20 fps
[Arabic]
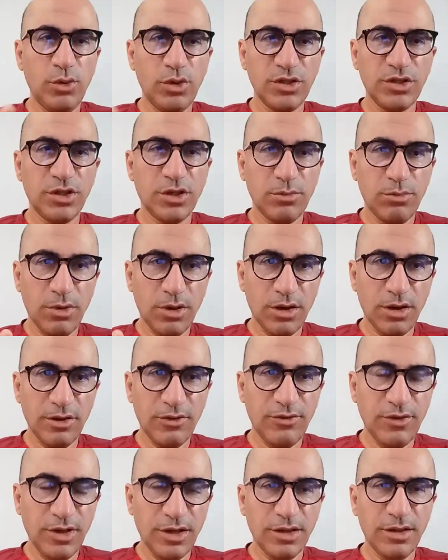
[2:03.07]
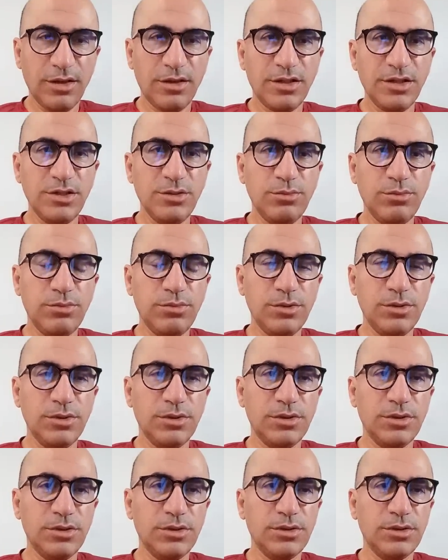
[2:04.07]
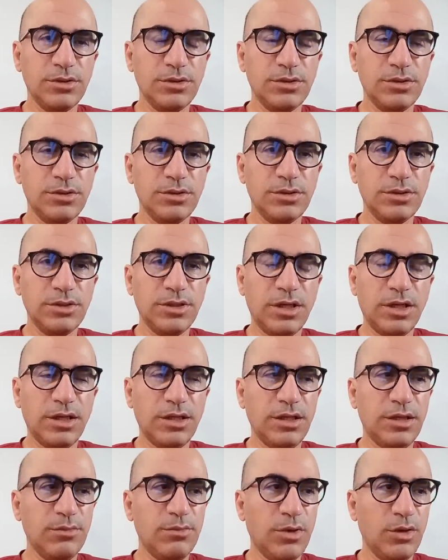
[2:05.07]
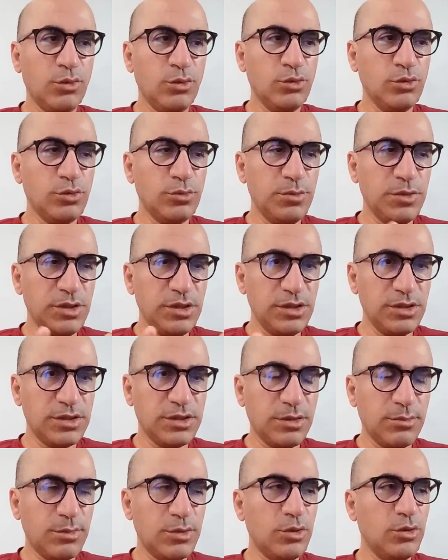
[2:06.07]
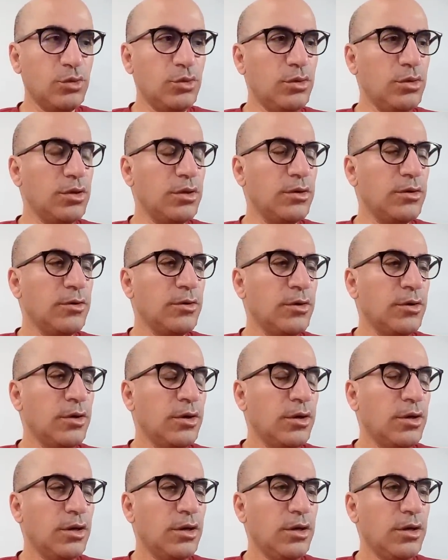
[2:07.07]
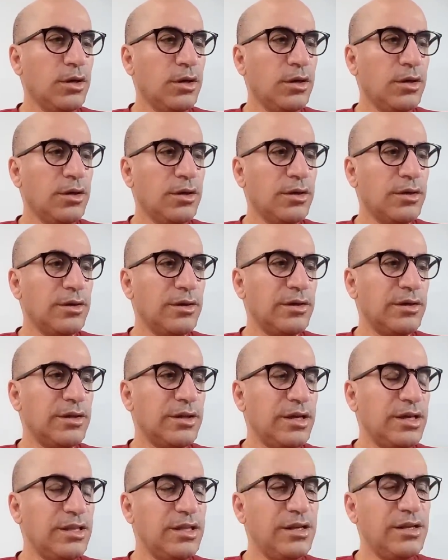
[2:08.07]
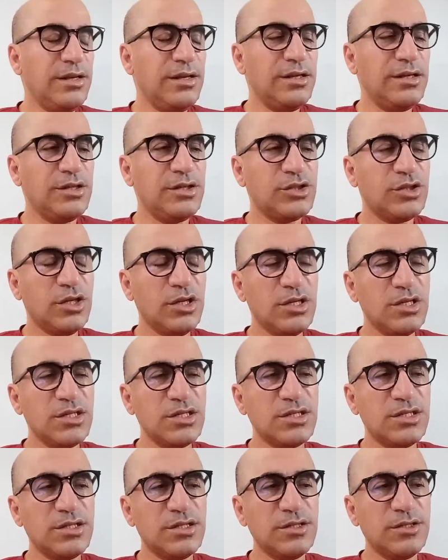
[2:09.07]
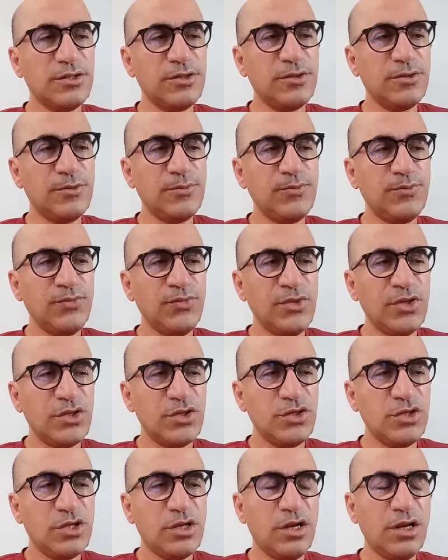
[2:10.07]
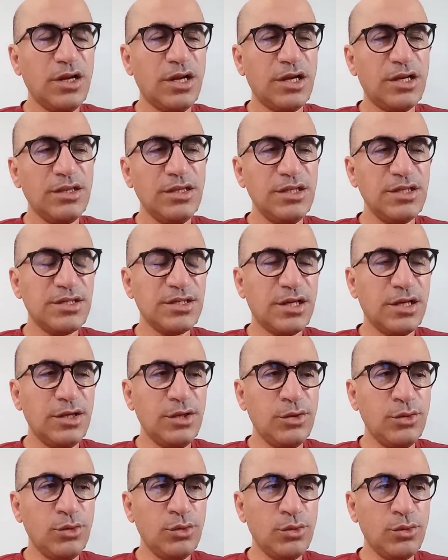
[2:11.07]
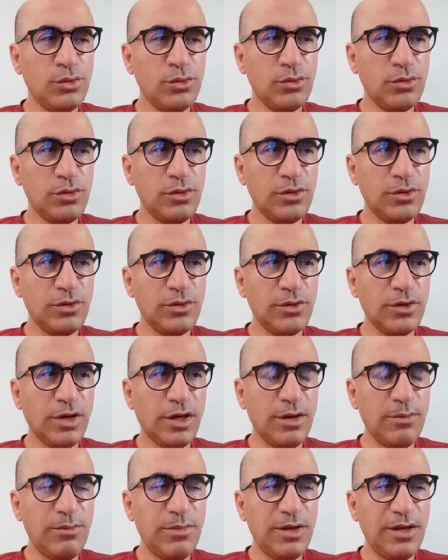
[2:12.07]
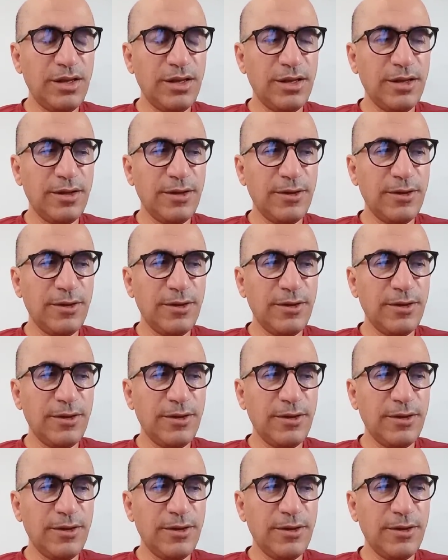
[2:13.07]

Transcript: والاستخبارات في هذا الحزب آه، يعني منوط بصبري اوك آه، هذا الشخص آه، جرى الحديث عنه آه، قبل